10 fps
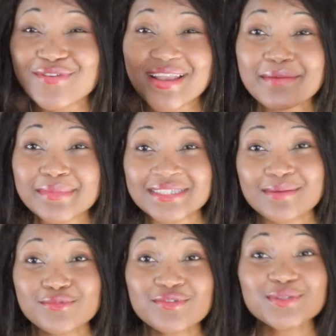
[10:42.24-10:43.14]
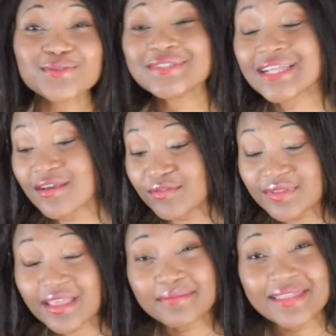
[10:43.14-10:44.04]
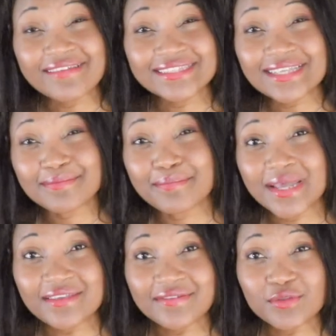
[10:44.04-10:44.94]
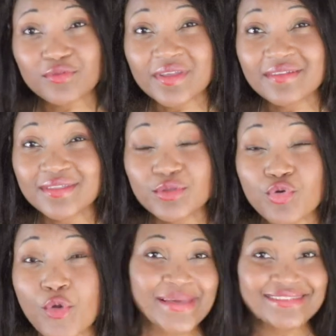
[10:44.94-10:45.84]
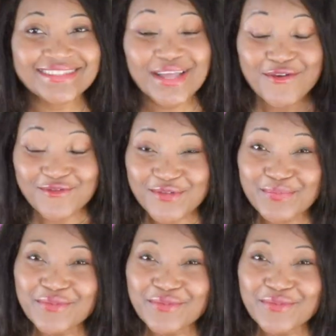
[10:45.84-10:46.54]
voilà mes amours, nous en avons terminé avec cette magnifique nouvelle vidéo. Maintenant, vous